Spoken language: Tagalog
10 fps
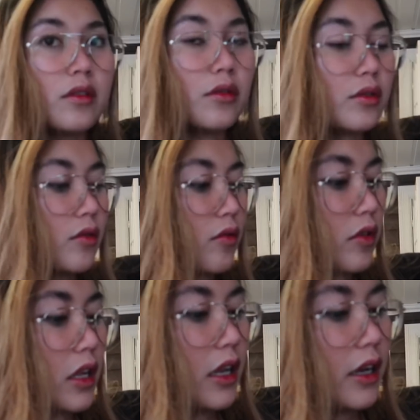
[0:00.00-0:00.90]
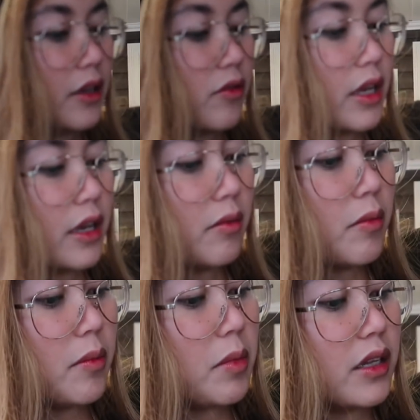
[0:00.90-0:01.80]
Gusto ko talaga yung egg
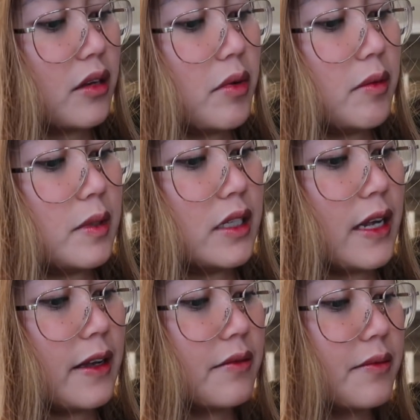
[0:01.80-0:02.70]
may plata babes na